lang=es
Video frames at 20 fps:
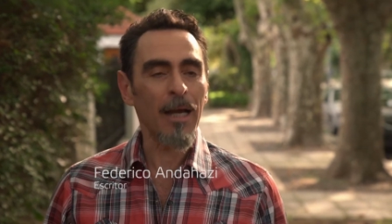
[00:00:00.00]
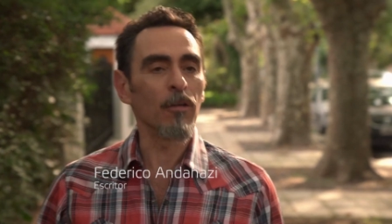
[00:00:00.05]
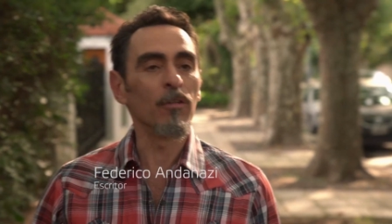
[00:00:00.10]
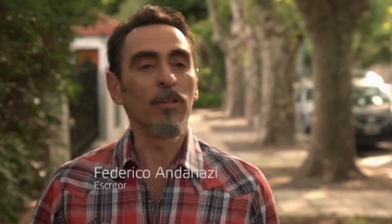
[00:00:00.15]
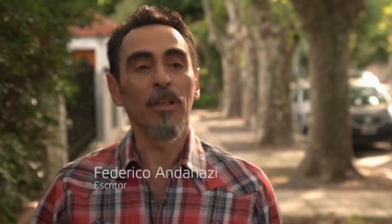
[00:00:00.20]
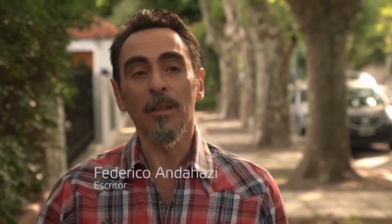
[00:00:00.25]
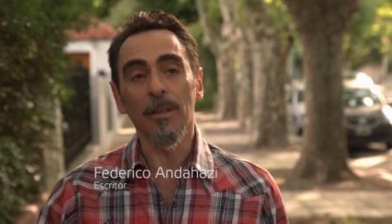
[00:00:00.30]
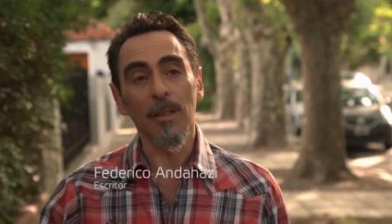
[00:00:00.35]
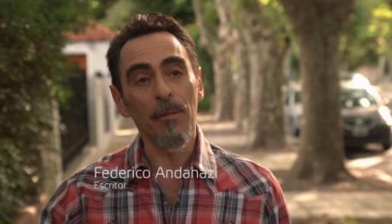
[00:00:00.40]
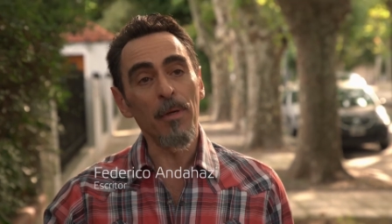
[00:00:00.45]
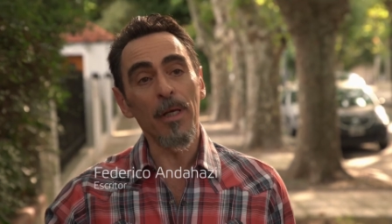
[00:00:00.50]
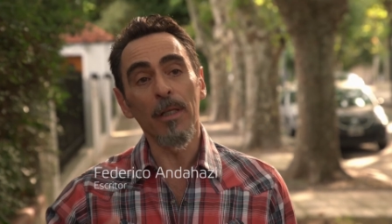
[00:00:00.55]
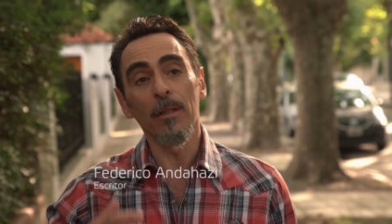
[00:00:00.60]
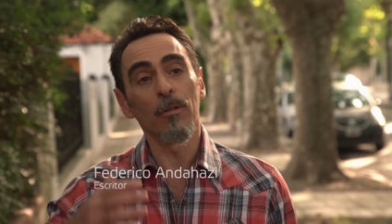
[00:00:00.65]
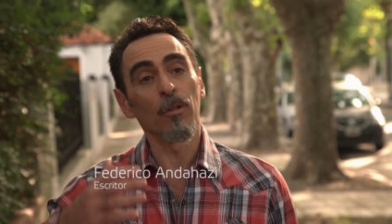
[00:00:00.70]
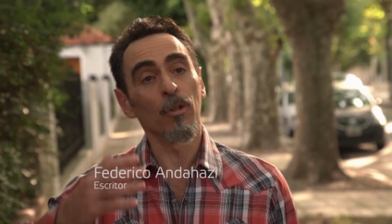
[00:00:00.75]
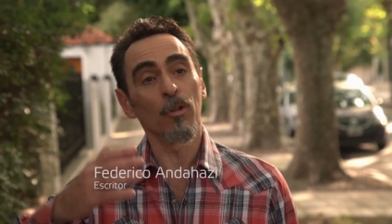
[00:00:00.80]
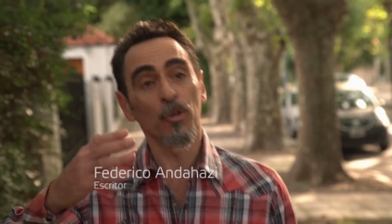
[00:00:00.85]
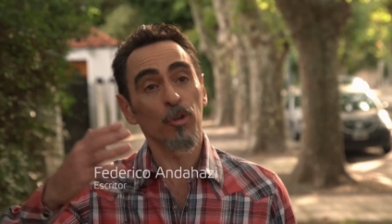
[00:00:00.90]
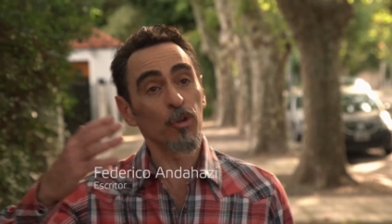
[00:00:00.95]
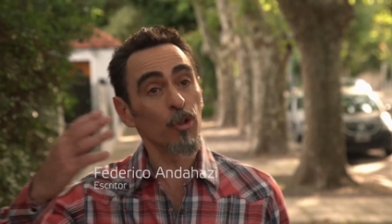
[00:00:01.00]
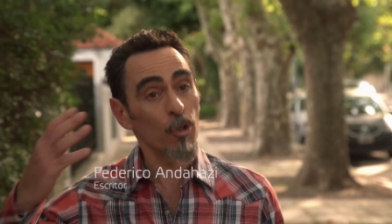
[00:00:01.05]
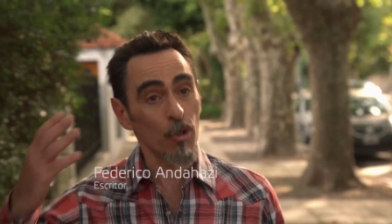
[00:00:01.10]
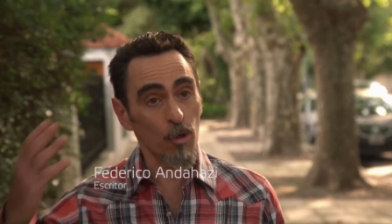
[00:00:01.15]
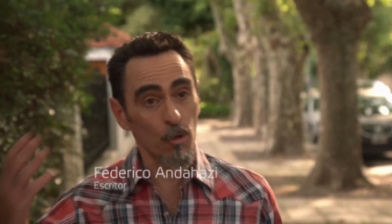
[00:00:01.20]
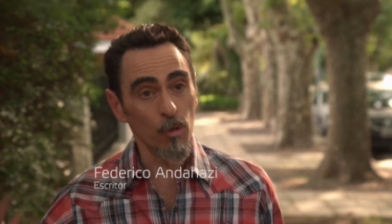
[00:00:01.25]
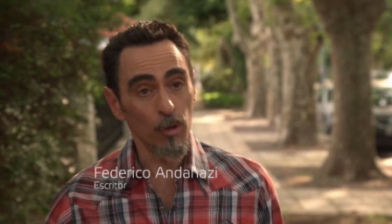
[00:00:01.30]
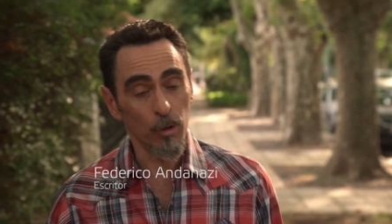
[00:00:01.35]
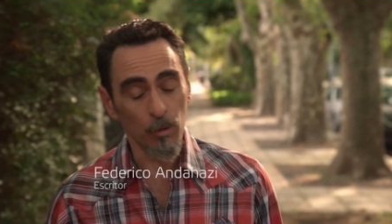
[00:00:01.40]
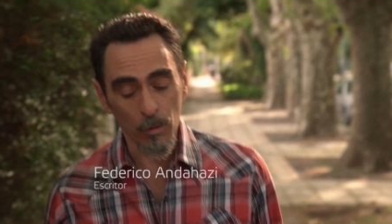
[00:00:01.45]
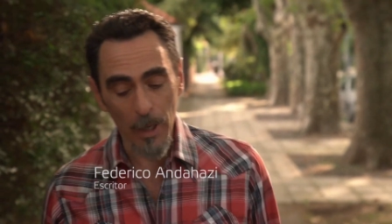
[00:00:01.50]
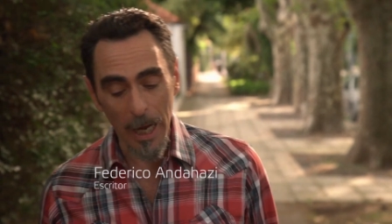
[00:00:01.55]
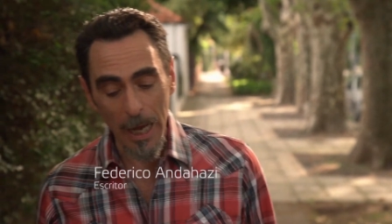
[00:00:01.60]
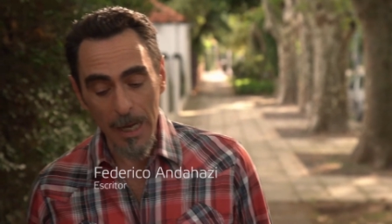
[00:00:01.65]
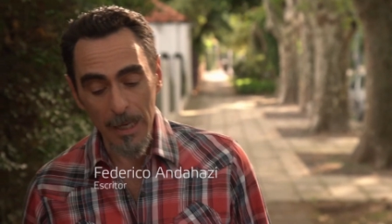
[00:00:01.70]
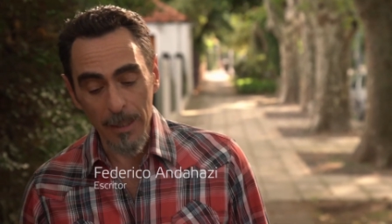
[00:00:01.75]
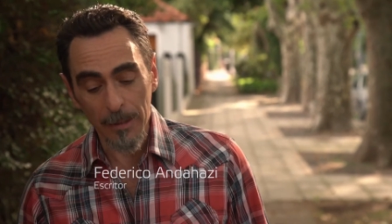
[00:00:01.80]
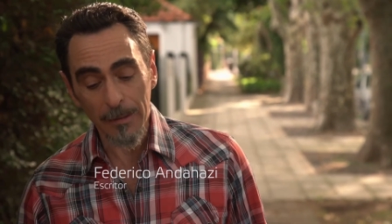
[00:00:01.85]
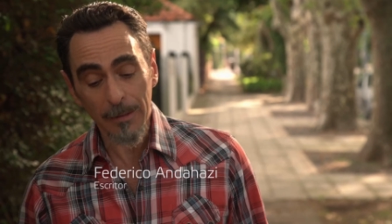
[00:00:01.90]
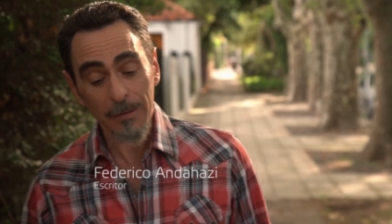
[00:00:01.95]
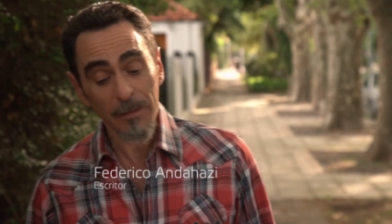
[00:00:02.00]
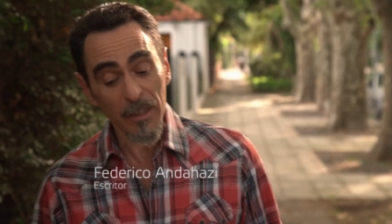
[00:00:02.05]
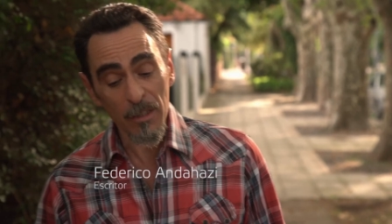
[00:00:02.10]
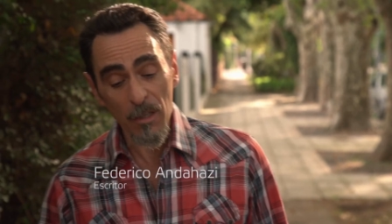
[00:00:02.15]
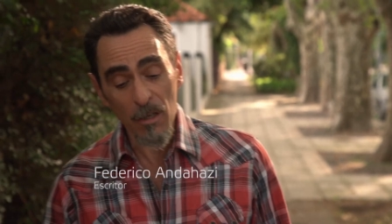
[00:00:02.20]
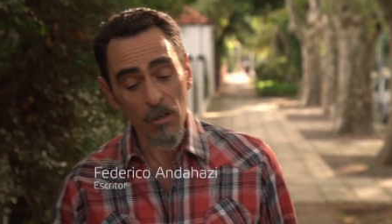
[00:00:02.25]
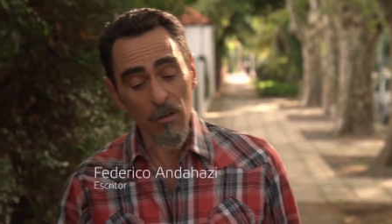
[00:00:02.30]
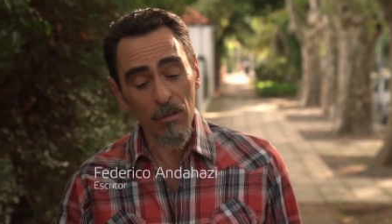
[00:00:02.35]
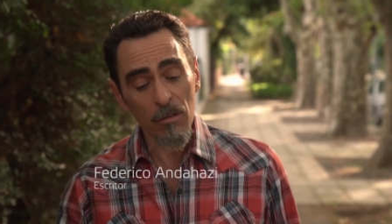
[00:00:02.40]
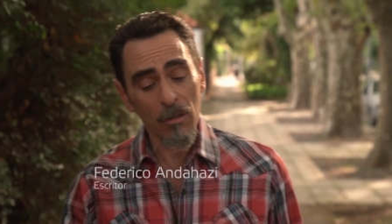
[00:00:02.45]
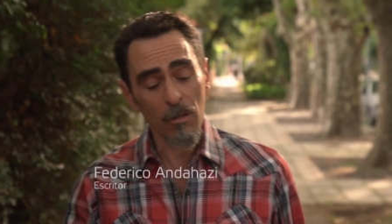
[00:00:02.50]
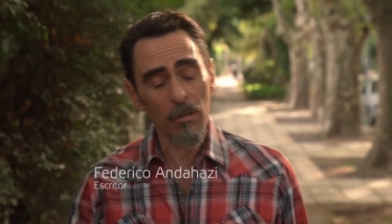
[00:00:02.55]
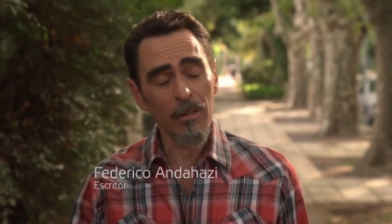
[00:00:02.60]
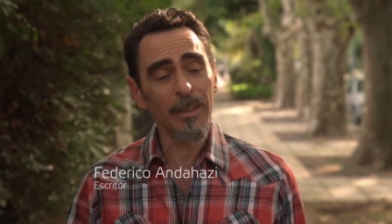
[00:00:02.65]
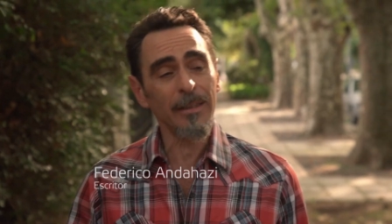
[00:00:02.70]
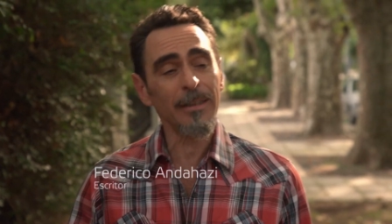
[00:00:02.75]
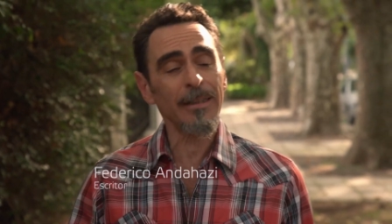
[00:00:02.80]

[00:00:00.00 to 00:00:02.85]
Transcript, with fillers: acontecimientos culturales, sino con,